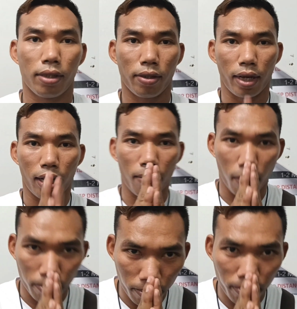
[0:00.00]
สวัสดีครับผ
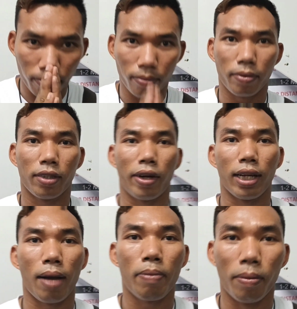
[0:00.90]
ม สวัสดี
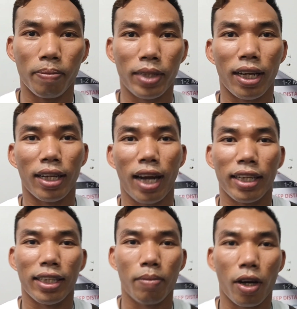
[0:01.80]
ครับผมธีรชัย
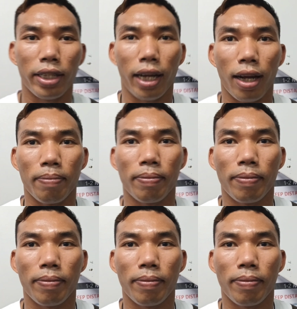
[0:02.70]
สิทธิ์หมอเสงครับ